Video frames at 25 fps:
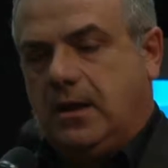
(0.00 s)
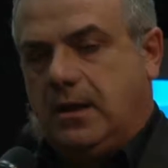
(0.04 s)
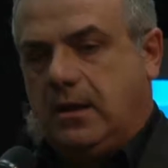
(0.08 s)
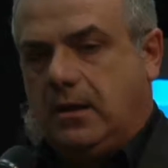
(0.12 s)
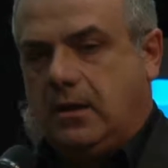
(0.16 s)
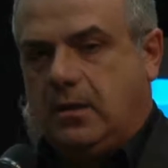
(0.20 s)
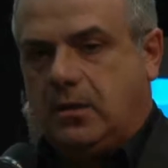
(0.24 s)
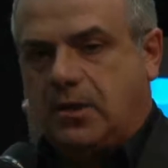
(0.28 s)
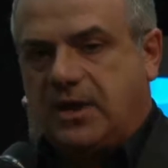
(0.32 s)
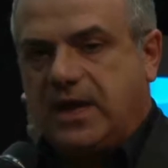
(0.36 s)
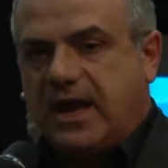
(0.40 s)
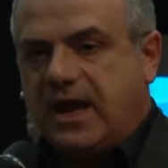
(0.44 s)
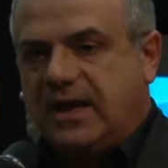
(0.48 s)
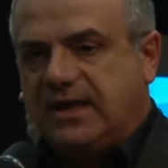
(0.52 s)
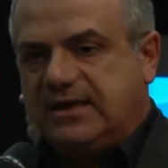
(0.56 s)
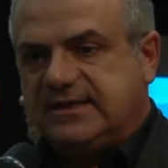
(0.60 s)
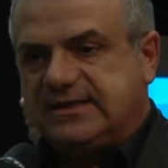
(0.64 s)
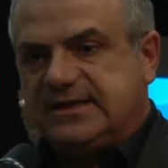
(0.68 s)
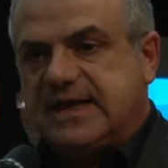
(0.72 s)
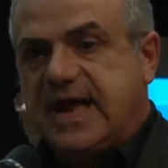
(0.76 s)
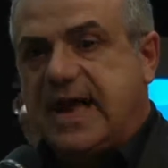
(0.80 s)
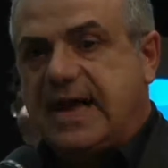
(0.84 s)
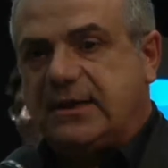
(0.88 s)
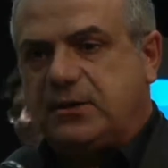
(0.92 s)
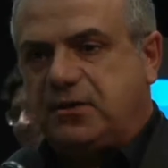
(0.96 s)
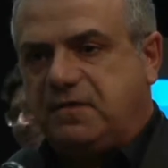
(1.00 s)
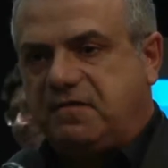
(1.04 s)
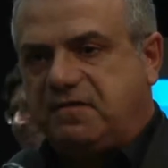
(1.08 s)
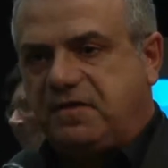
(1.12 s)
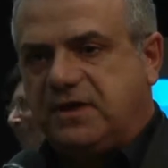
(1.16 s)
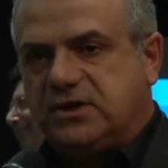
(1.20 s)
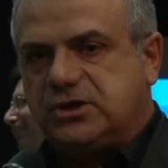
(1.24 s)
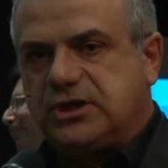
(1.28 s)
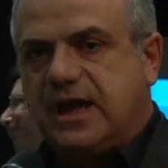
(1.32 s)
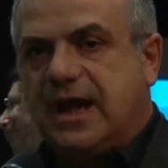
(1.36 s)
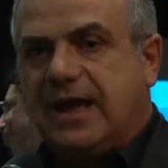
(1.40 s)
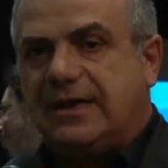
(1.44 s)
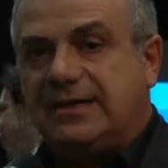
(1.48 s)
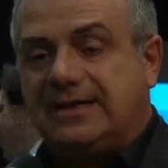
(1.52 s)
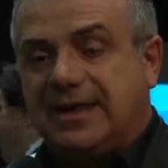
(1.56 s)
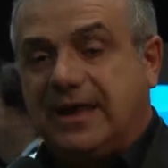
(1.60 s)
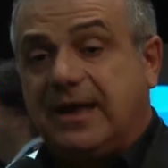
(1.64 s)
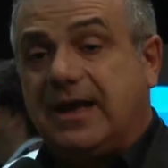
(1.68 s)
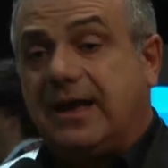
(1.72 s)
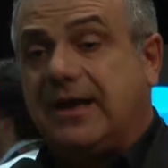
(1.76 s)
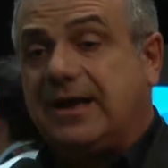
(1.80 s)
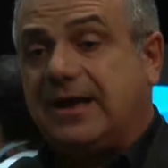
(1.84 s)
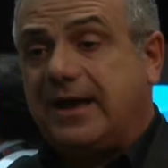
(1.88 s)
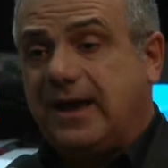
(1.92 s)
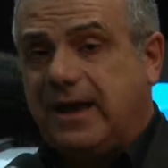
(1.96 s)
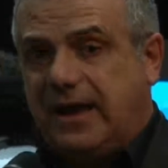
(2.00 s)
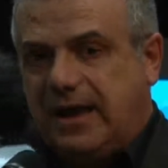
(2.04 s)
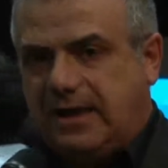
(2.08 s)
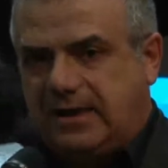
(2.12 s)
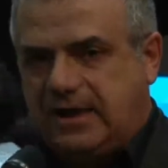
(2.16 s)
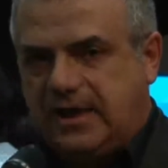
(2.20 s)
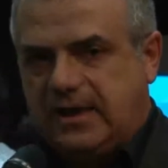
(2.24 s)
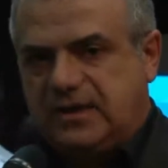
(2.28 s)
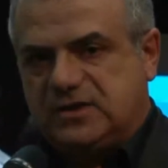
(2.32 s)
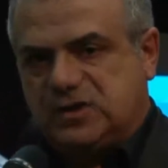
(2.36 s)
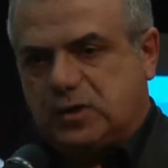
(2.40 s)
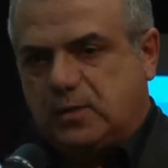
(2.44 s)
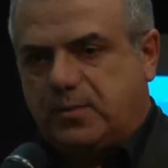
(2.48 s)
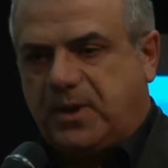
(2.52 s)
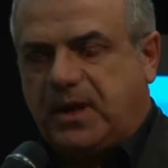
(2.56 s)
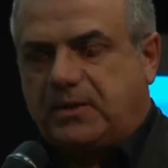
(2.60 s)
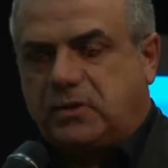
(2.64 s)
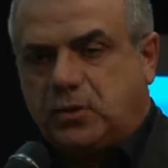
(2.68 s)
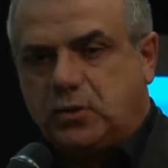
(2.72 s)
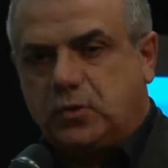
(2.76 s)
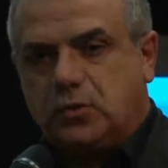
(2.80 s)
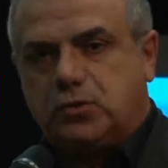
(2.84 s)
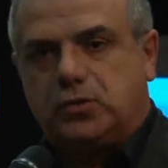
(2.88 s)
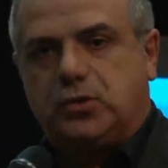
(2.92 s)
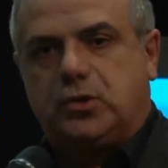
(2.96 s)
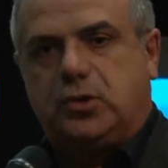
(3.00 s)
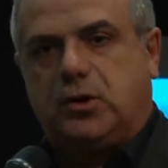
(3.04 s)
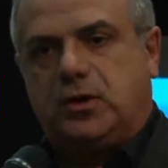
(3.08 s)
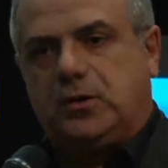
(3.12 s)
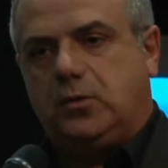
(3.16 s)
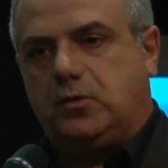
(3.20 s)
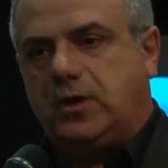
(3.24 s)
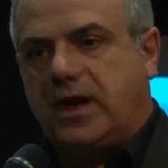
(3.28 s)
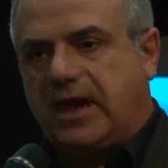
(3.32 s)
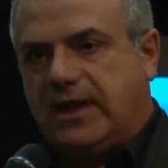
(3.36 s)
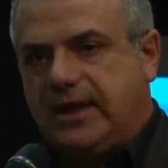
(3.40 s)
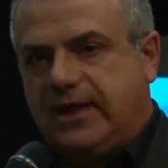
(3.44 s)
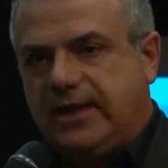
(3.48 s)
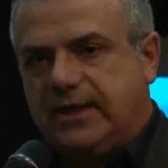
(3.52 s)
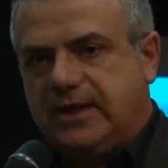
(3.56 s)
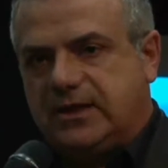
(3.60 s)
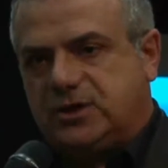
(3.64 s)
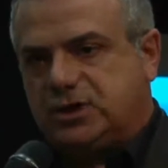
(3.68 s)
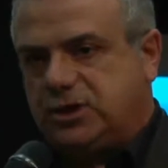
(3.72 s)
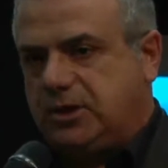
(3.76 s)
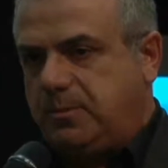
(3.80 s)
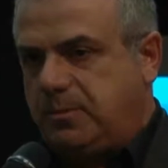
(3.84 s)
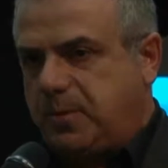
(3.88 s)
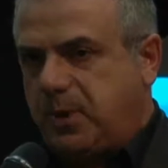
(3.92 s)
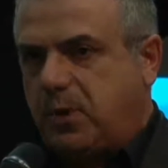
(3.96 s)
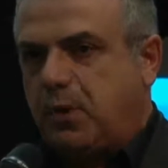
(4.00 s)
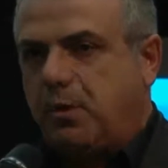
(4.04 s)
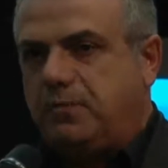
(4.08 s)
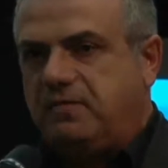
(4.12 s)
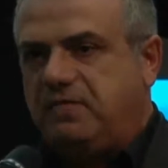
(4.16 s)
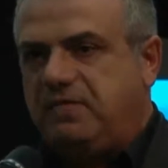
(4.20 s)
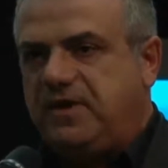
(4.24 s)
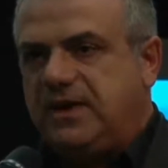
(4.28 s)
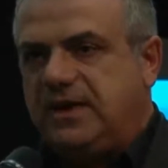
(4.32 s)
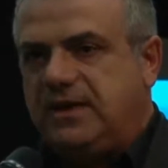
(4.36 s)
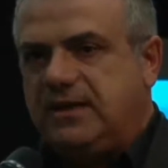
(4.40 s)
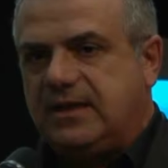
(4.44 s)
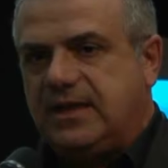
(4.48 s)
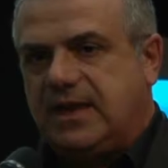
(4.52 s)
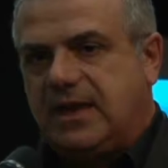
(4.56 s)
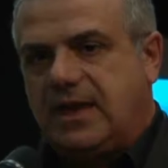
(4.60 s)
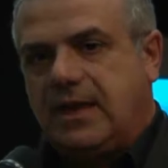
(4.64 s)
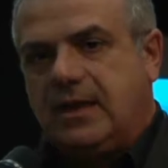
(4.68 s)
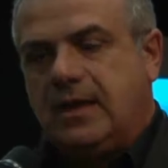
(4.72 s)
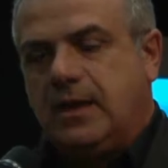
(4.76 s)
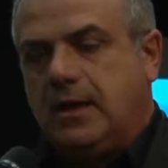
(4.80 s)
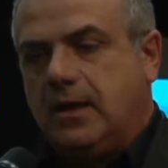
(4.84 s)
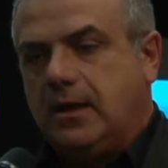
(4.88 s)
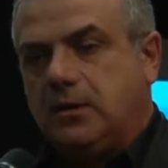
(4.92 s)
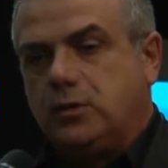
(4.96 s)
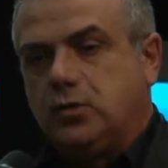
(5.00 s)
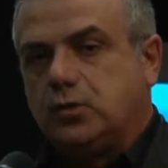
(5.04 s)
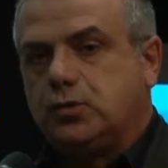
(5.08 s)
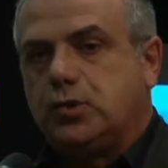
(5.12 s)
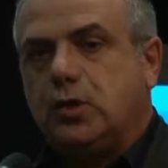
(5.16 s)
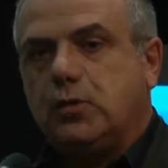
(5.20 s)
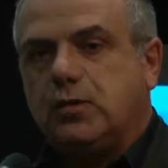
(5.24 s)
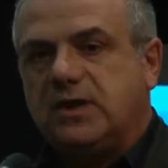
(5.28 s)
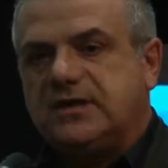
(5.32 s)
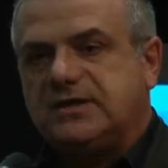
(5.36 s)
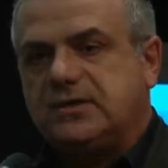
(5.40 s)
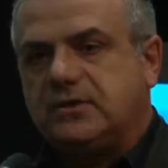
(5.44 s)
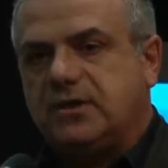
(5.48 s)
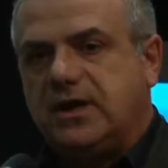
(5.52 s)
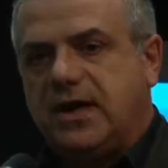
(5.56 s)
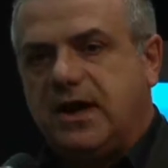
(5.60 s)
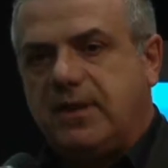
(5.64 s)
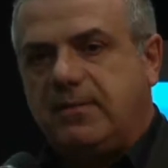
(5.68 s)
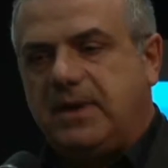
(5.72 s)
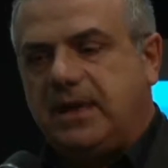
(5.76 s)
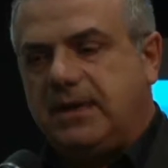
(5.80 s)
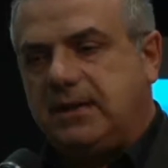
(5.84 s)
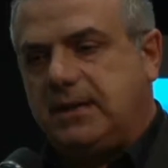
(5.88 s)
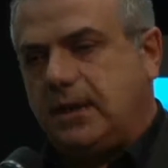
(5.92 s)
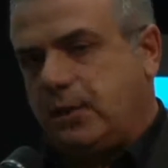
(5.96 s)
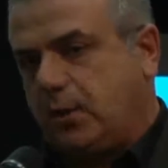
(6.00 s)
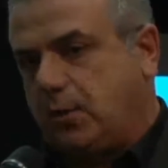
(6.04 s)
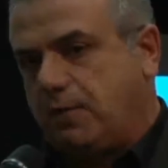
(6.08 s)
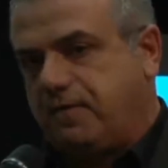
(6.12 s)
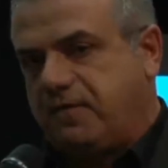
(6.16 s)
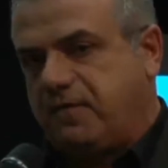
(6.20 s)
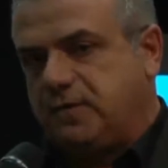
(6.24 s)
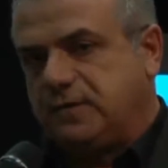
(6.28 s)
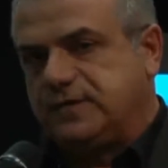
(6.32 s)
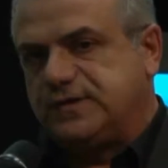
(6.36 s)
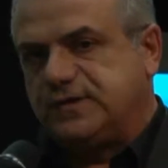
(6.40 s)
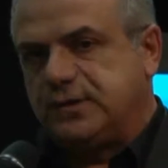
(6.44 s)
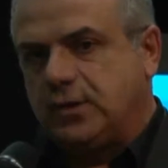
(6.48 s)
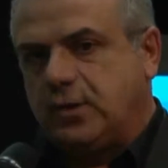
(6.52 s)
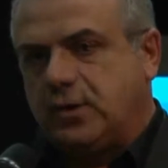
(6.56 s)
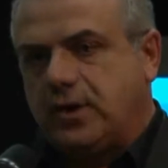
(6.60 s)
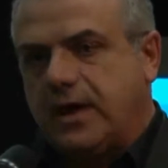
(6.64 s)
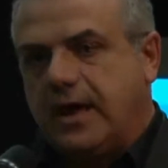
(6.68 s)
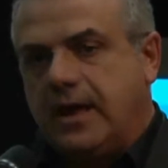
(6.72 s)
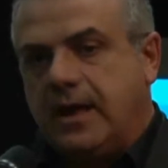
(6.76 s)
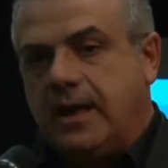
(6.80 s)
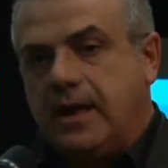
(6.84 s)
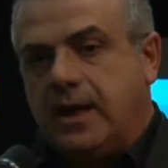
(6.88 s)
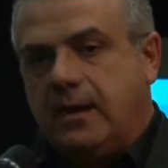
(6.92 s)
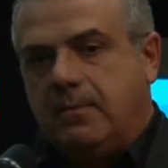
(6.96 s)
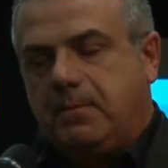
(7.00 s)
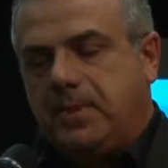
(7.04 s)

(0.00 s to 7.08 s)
organizzato, efficiente, che crede soprattutto in una leadership convinta, tutto questo chiaramente non funziona.